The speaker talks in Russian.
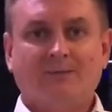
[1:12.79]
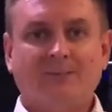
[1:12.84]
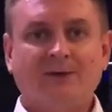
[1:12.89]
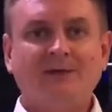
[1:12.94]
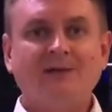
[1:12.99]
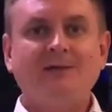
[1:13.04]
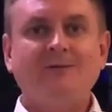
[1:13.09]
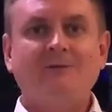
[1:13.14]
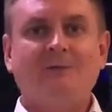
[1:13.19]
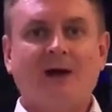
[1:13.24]

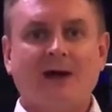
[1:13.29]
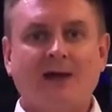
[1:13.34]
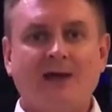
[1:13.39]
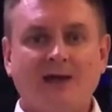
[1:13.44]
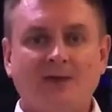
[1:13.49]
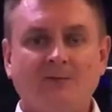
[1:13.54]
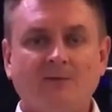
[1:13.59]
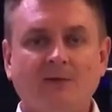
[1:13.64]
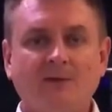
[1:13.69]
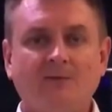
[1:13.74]

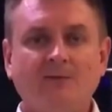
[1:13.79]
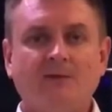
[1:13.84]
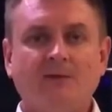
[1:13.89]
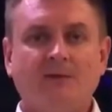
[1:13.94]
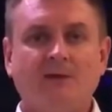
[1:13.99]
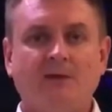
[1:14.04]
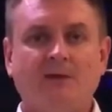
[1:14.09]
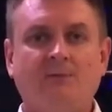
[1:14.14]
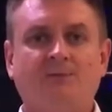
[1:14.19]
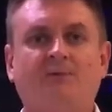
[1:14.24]
понимаемым
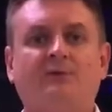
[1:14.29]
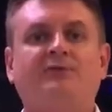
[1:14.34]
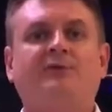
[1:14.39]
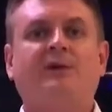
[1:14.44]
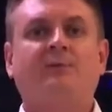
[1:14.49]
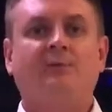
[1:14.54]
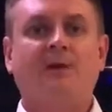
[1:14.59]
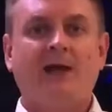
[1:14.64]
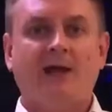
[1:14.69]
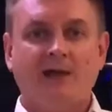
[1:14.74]
и
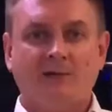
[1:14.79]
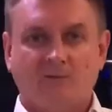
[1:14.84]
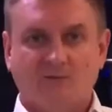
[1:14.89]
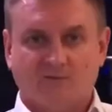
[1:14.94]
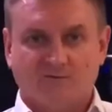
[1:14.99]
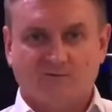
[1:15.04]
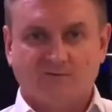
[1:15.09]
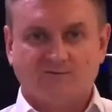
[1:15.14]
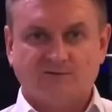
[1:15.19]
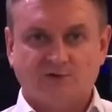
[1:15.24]

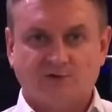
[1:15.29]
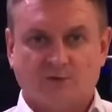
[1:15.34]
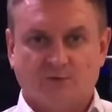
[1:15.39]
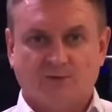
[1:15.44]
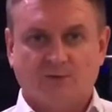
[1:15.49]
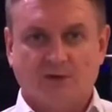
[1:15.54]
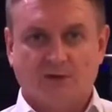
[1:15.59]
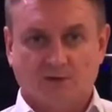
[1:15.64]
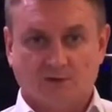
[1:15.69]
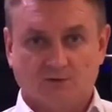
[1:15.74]
потребляемым во
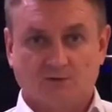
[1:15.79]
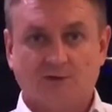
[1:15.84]
всем мире.